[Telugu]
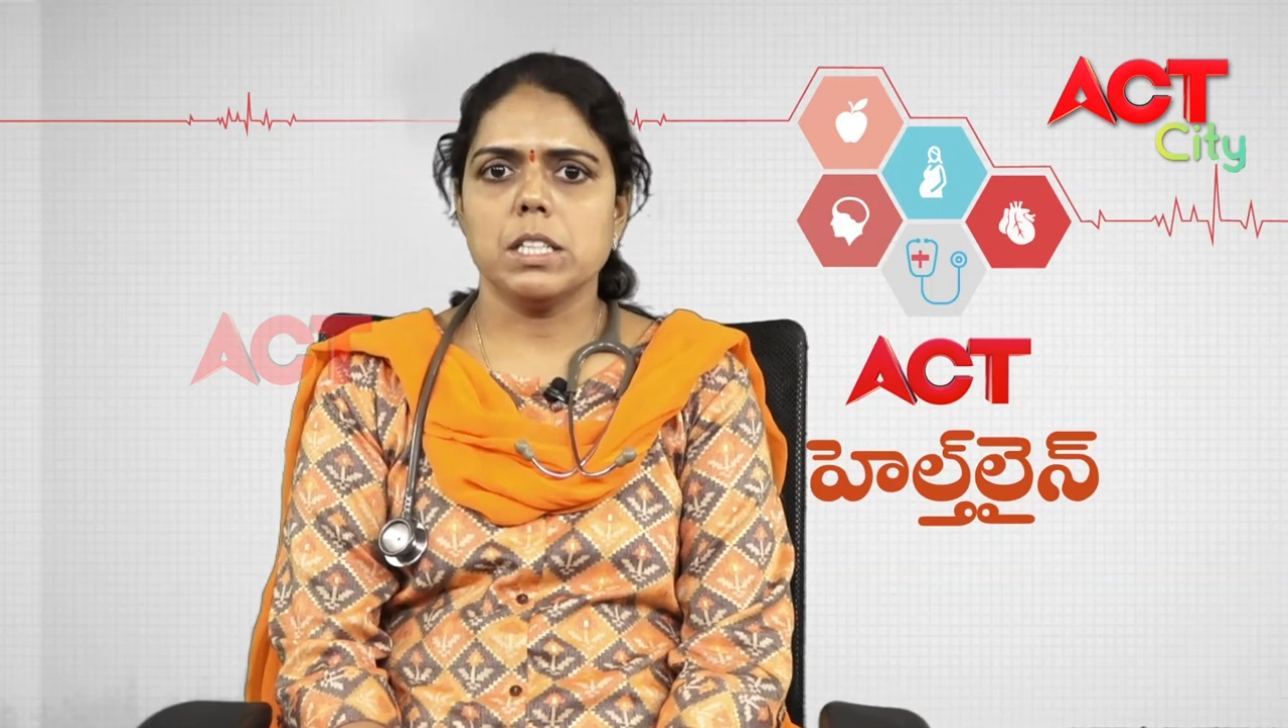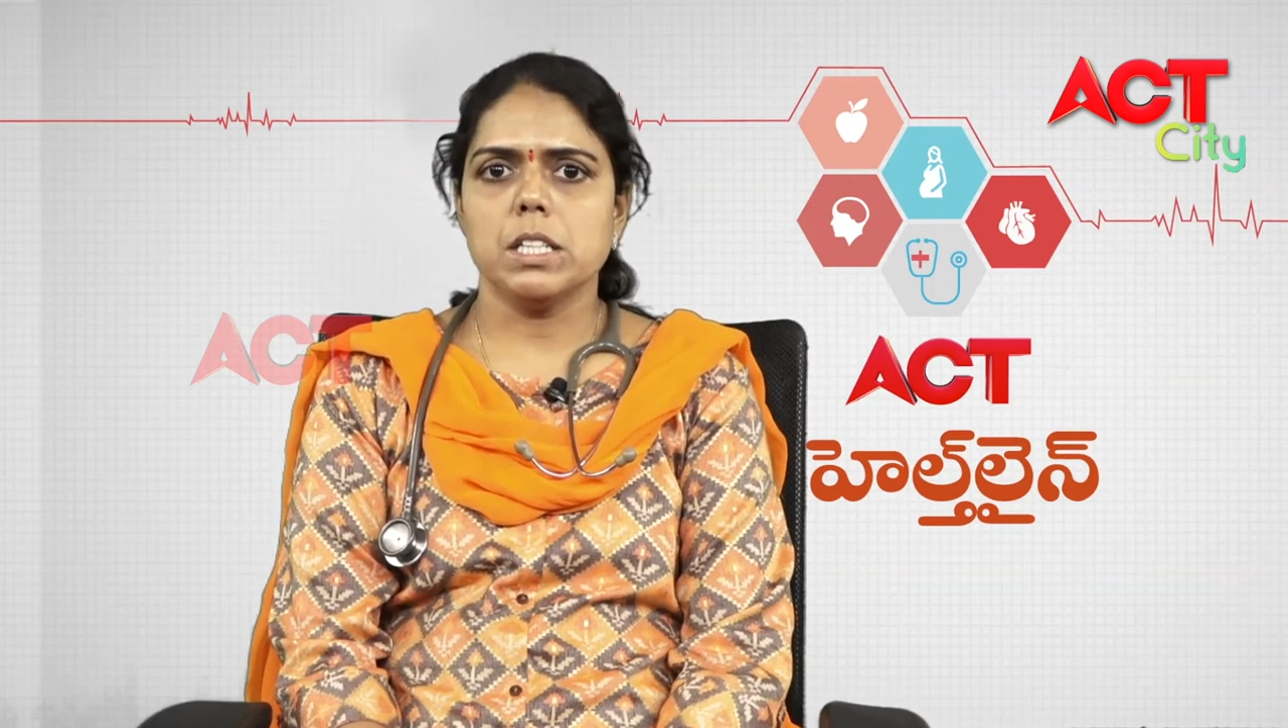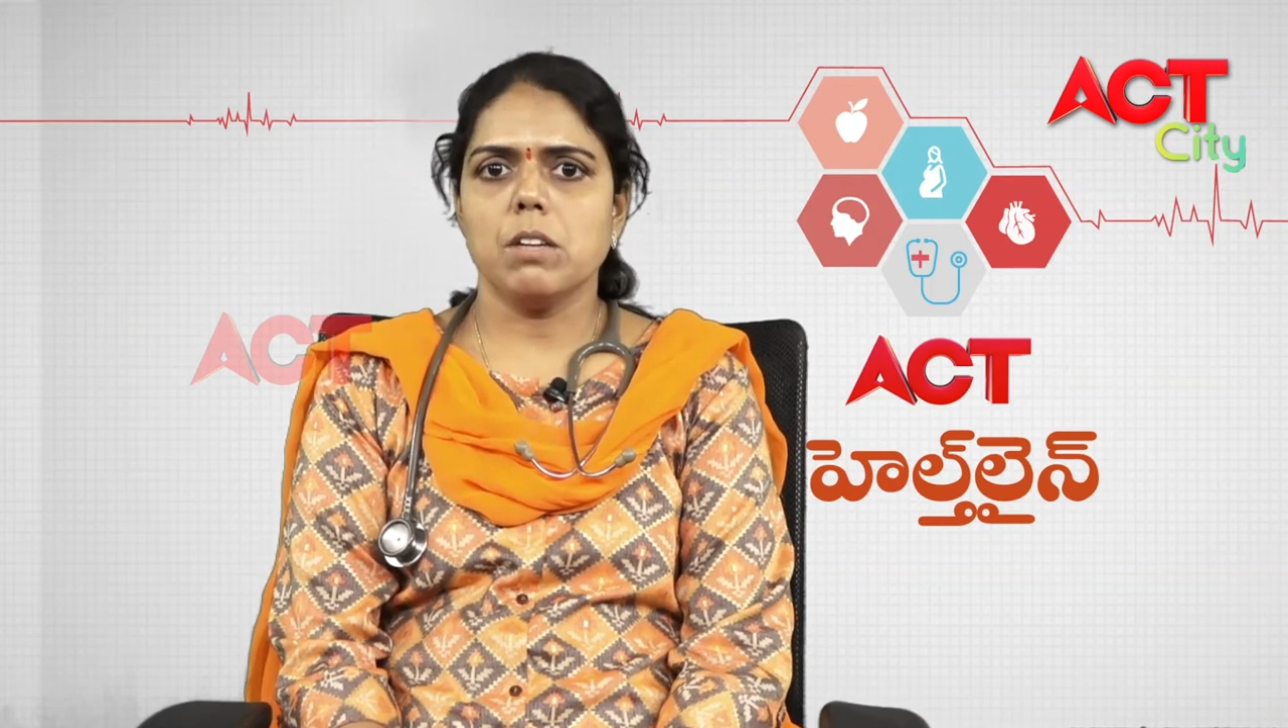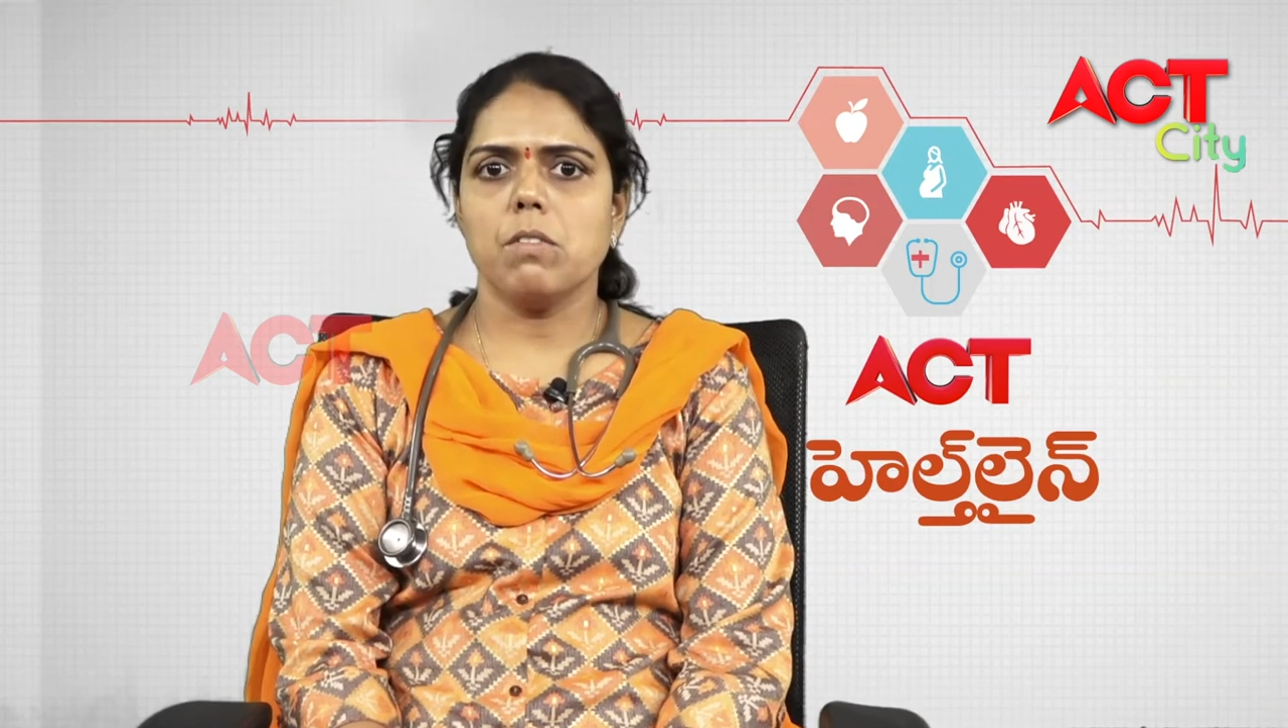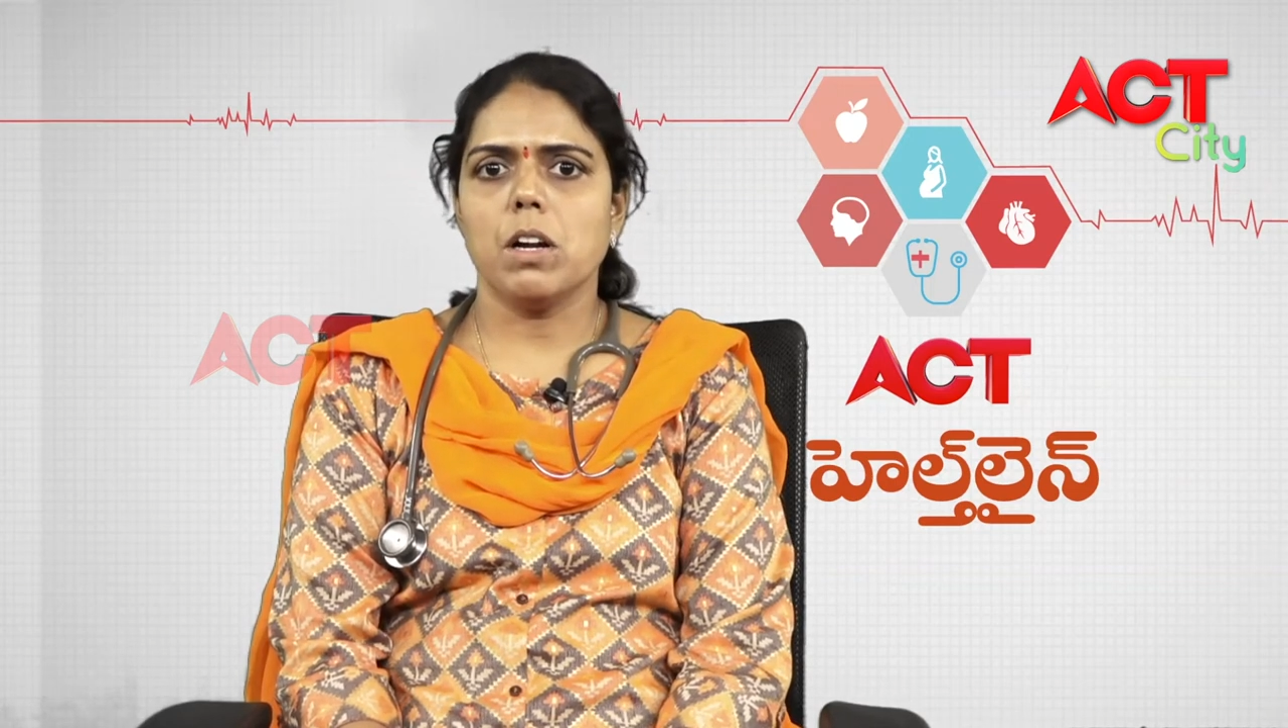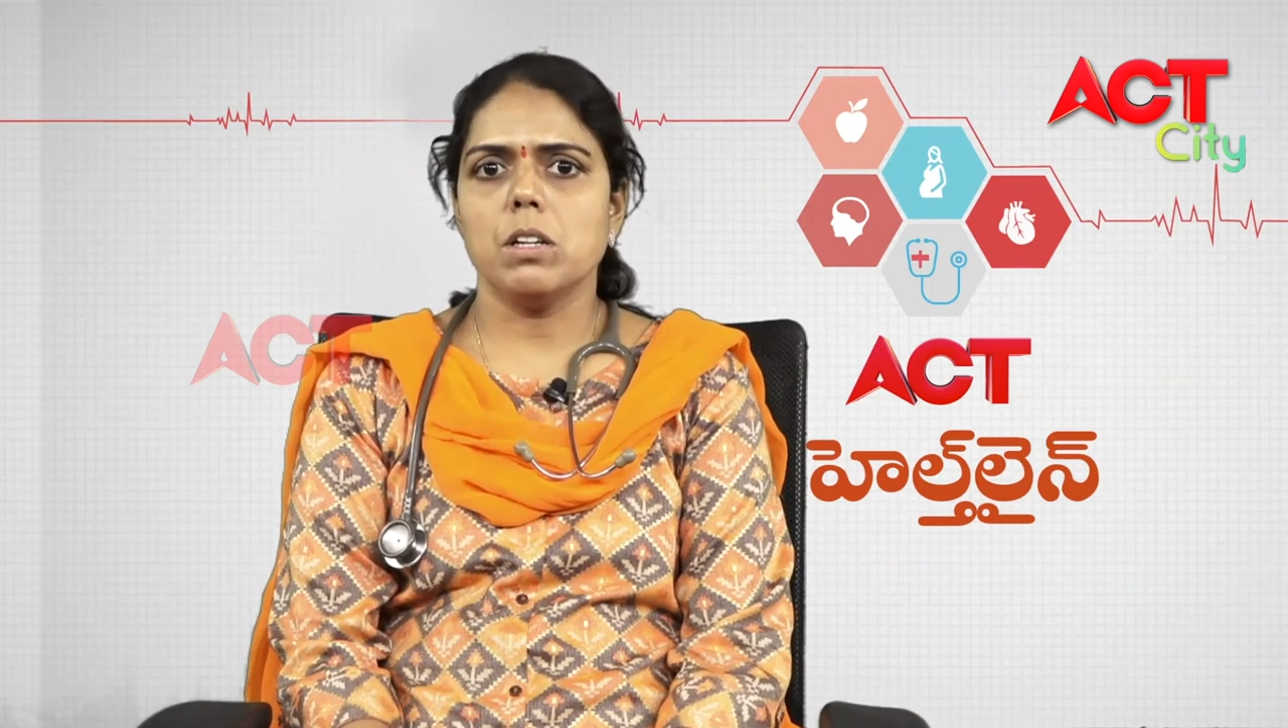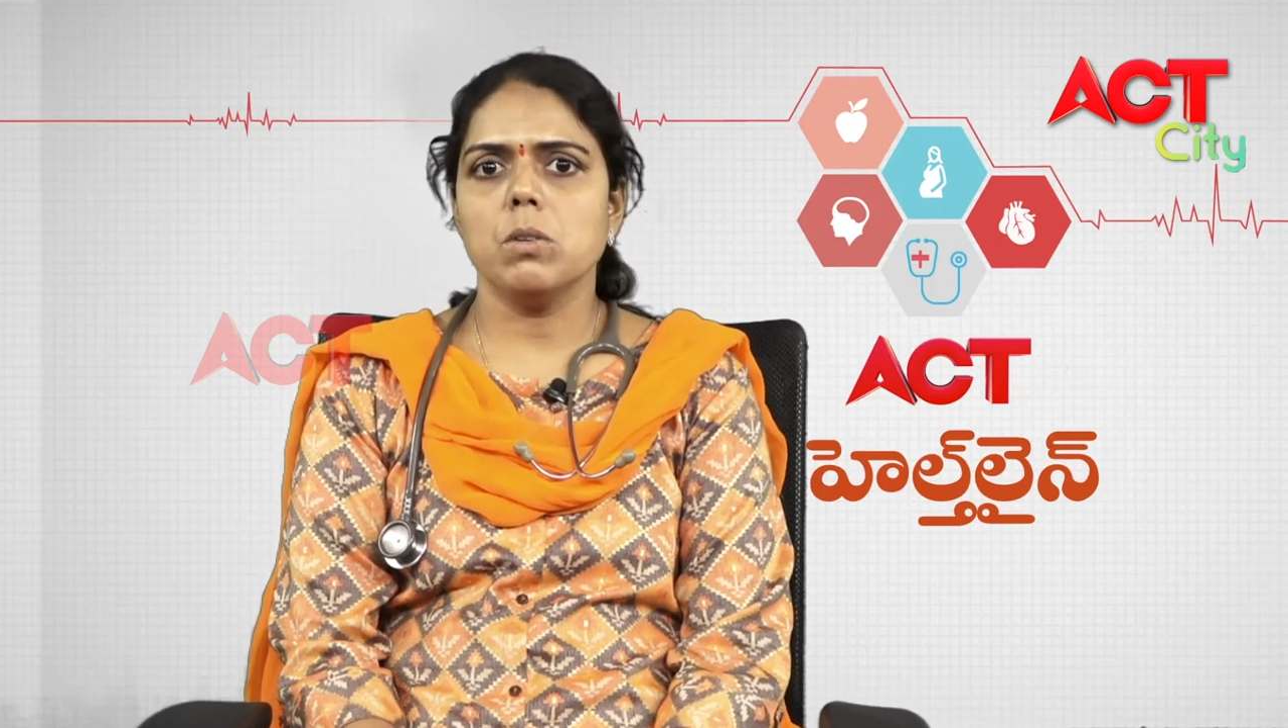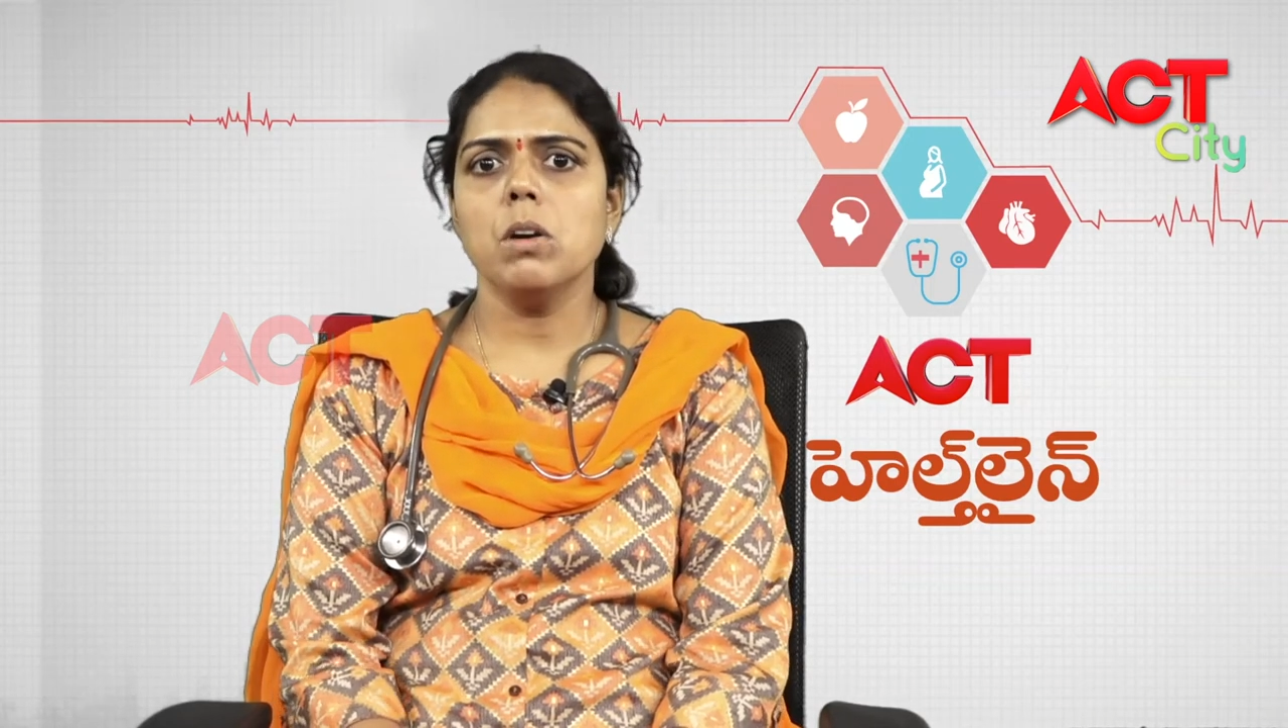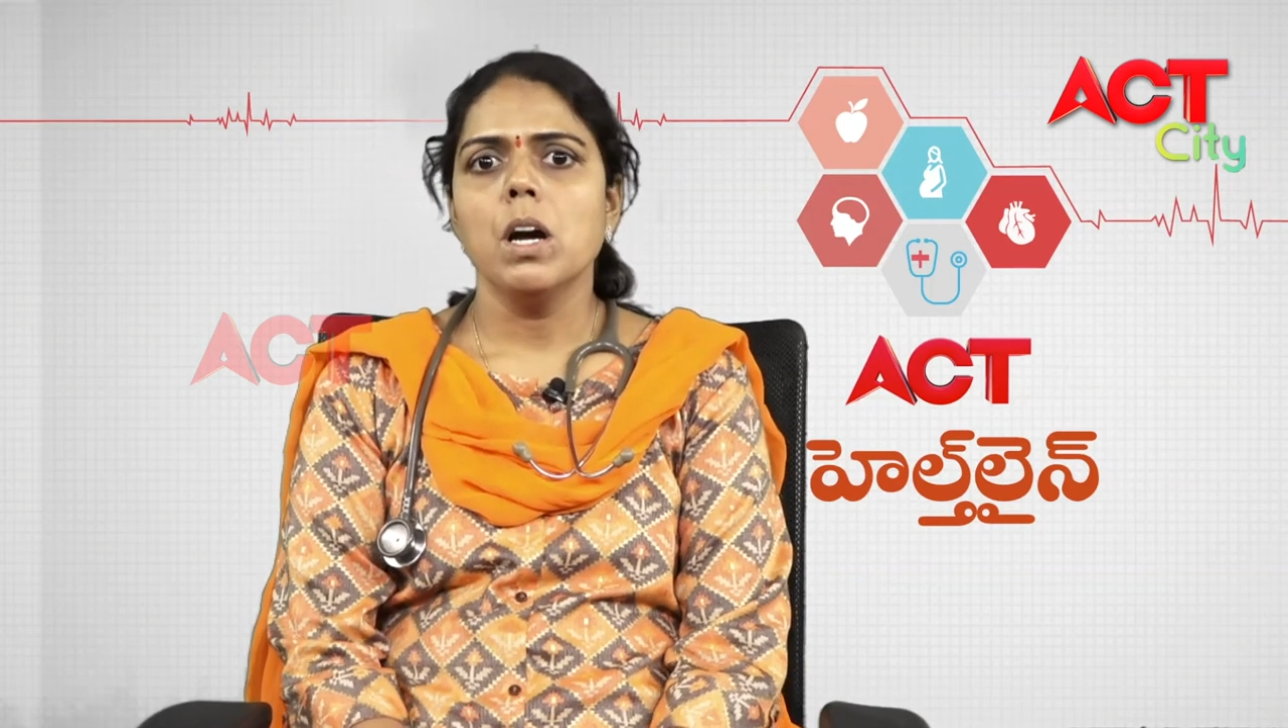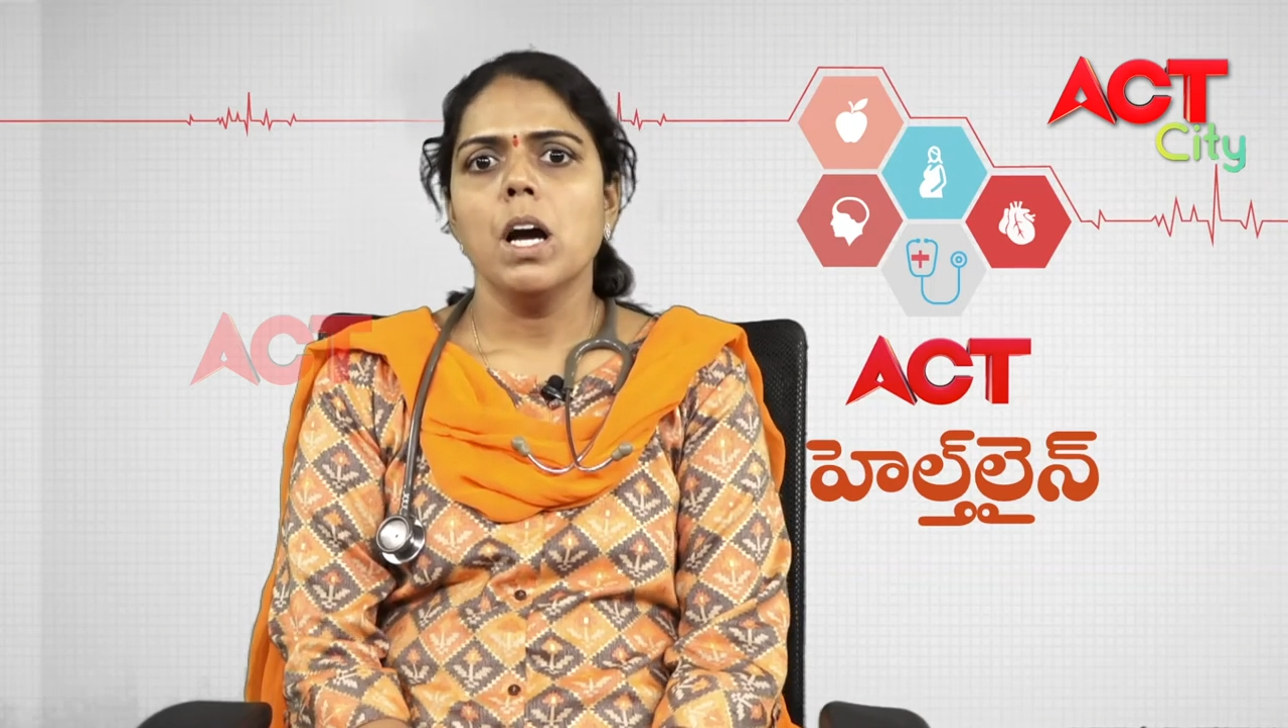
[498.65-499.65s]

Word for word: దాటిన వాళ్ళు